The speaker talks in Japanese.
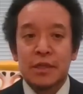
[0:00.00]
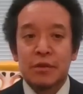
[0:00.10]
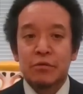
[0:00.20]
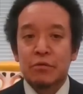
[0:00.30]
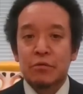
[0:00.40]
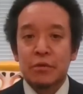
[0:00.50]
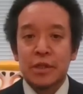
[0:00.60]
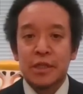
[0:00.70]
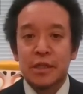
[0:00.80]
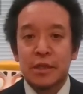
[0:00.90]
どの国
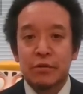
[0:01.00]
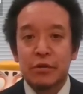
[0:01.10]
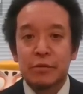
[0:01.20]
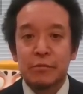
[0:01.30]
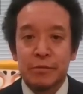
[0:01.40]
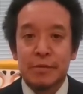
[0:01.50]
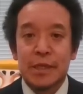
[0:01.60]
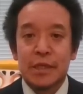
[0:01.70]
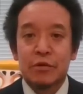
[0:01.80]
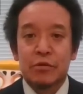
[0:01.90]
政政党よりも、
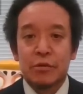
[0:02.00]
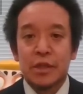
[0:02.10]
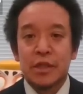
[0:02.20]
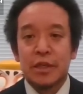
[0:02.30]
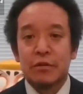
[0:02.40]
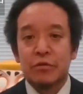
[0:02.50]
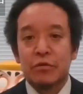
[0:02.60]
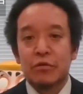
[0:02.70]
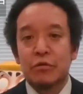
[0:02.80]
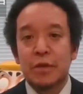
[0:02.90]
まあ、仕事はしている
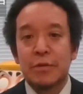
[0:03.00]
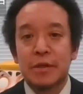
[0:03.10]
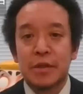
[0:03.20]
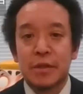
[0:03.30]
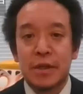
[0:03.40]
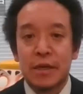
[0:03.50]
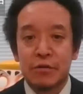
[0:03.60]
と思います。